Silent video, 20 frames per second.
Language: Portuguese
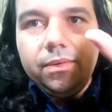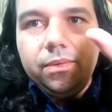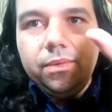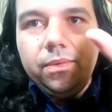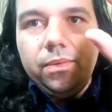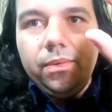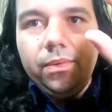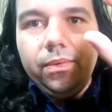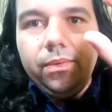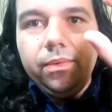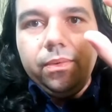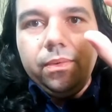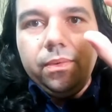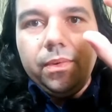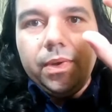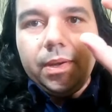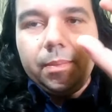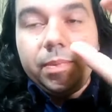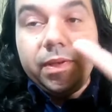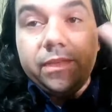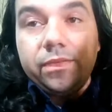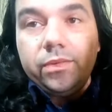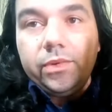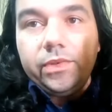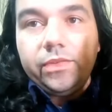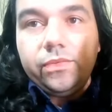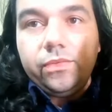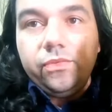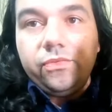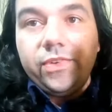o capacitor
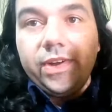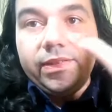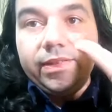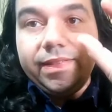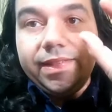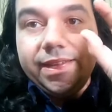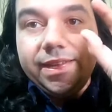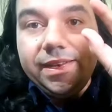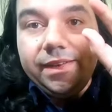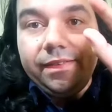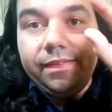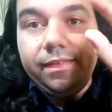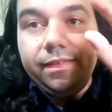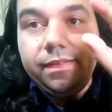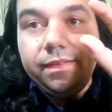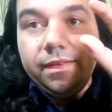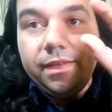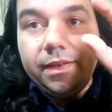estufado até que ele, se,